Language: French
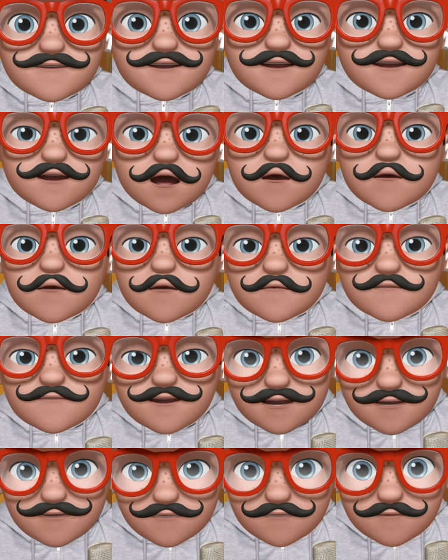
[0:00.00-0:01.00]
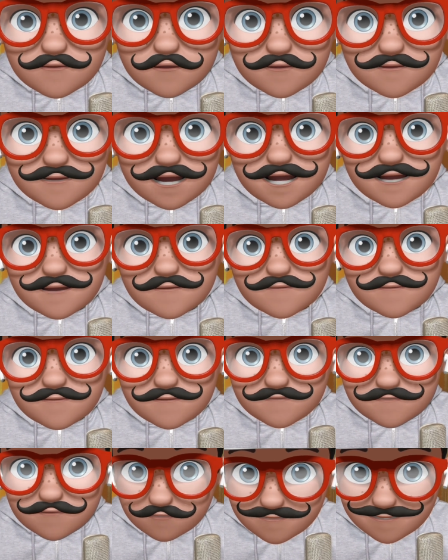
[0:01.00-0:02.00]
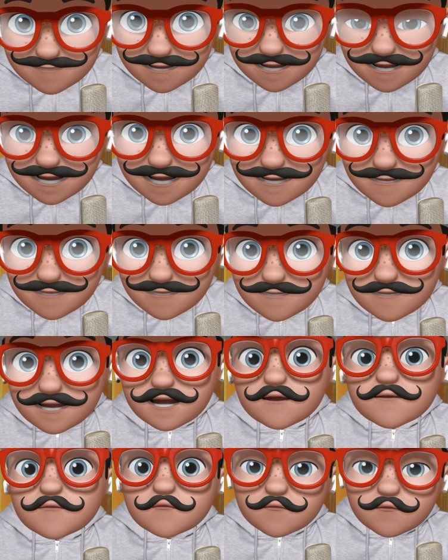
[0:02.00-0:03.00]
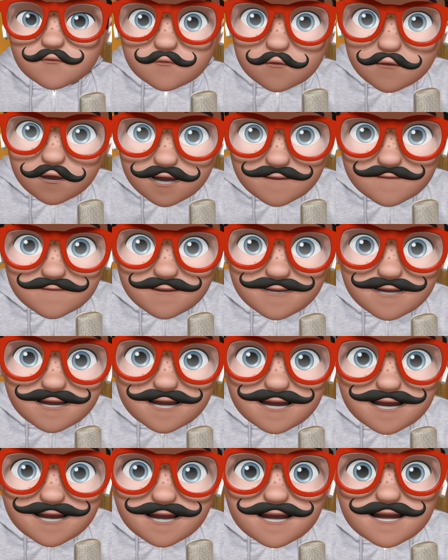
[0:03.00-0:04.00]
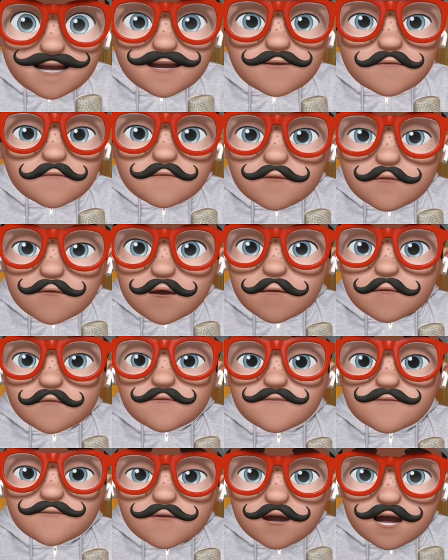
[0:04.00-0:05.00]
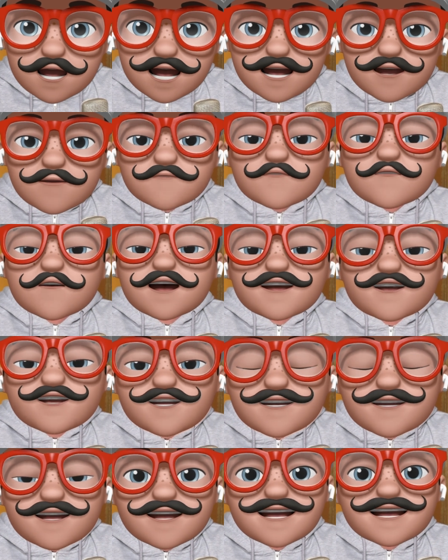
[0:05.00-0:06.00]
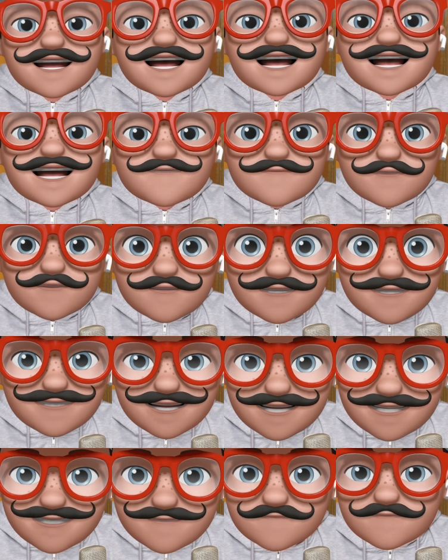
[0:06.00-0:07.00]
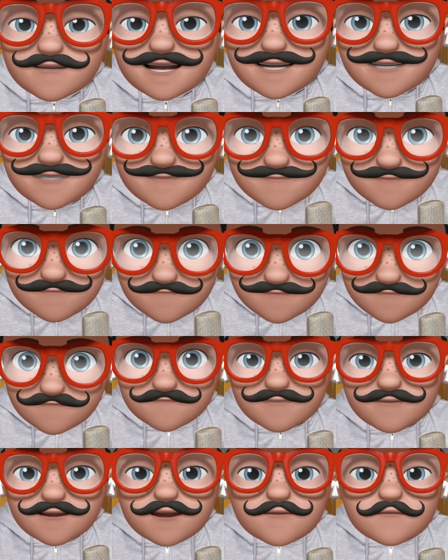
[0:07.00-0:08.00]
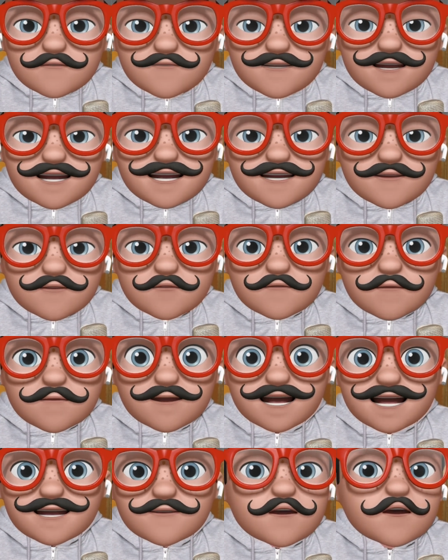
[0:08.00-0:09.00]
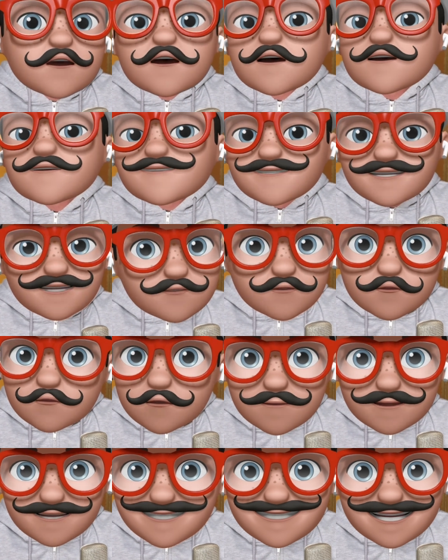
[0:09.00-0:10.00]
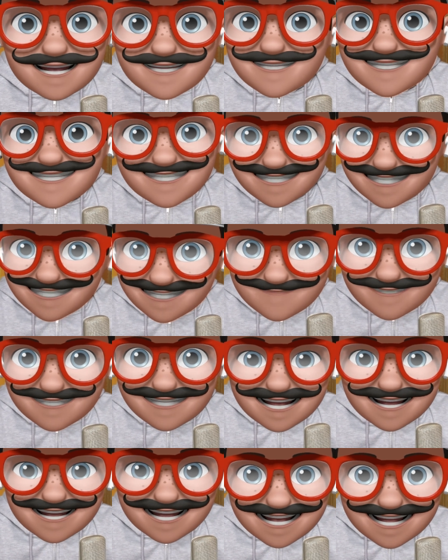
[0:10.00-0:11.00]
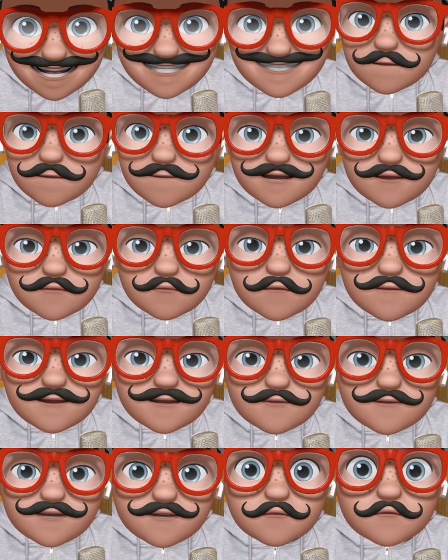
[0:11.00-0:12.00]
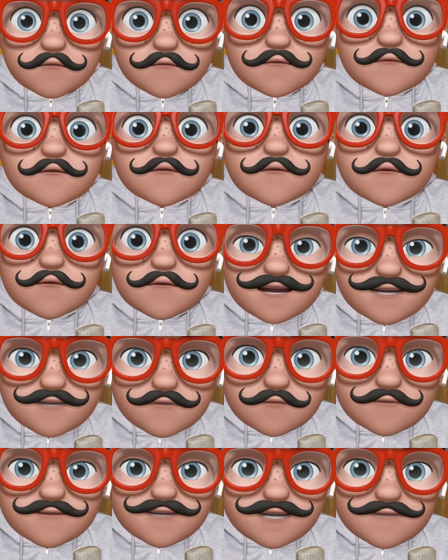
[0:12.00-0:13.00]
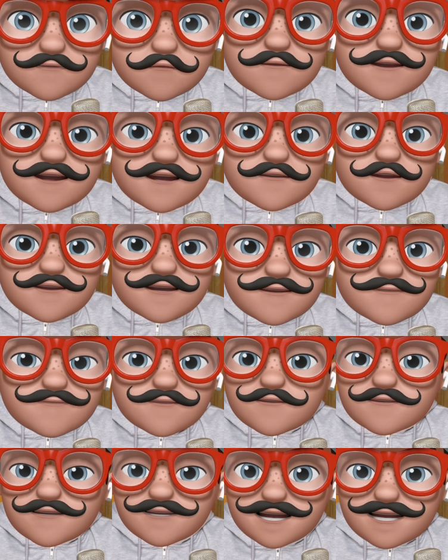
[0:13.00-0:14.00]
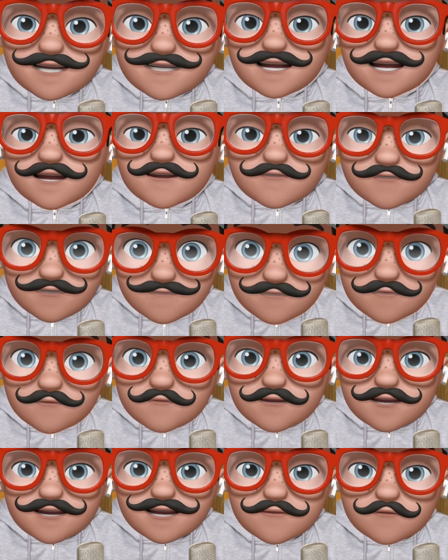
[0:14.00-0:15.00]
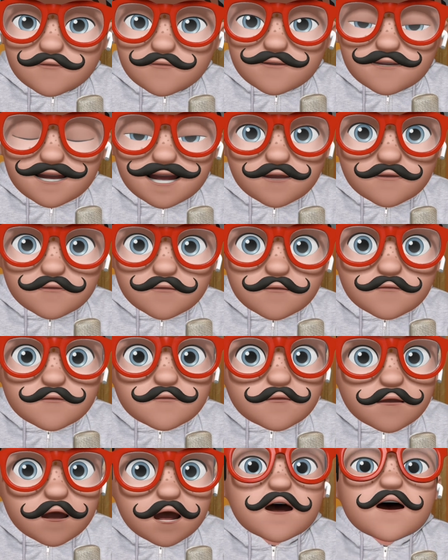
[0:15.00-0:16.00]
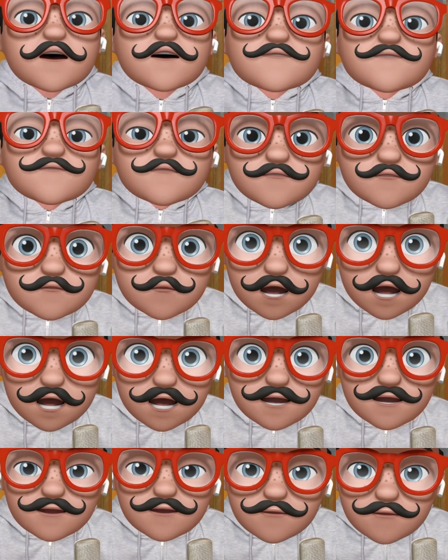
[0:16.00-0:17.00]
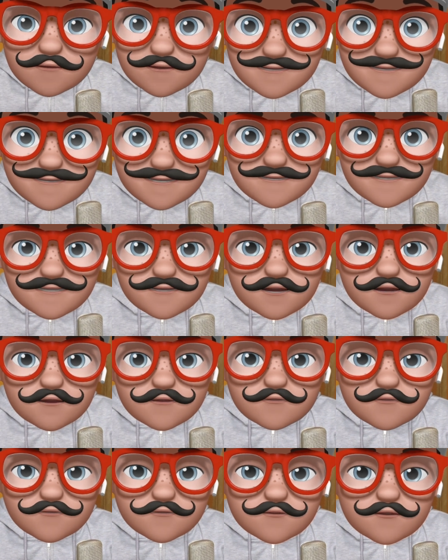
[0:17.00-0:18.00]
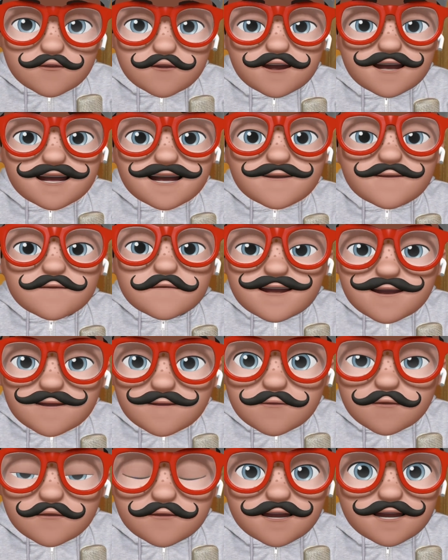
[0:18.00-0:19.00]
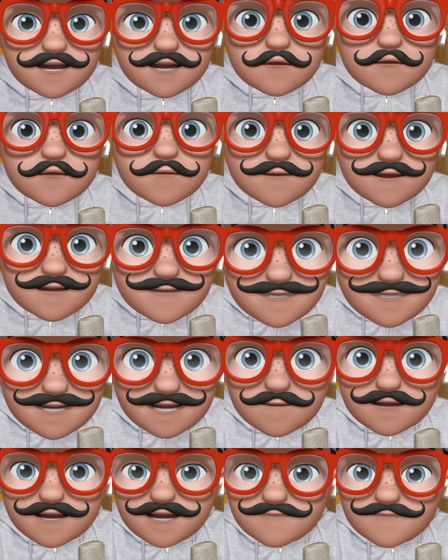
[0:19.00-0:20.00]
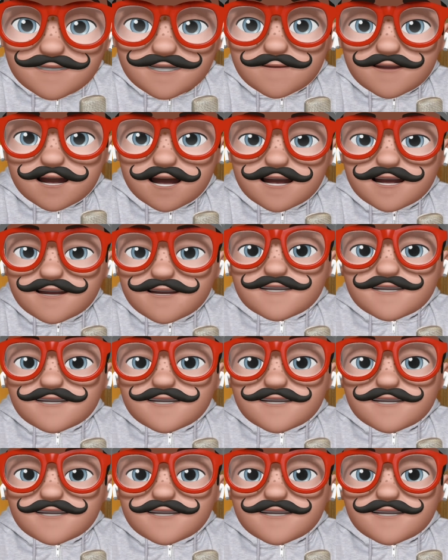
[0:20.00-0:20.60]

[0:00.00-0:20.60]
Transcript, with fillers: falloir revendre votre iPhone 15 12 mois après pour pouvoir vous racheter l'iPhone 16 par exemple. Vous allez donc perdre des euros au passage, c'est évident. Hein. Partons maintenant sur une location Next Mobile d'un iPhone 15 en 128 Go de stockage, donc sur 12 mois une année. Ce sont les mêmes montants que précédemment, évidemment. Hein.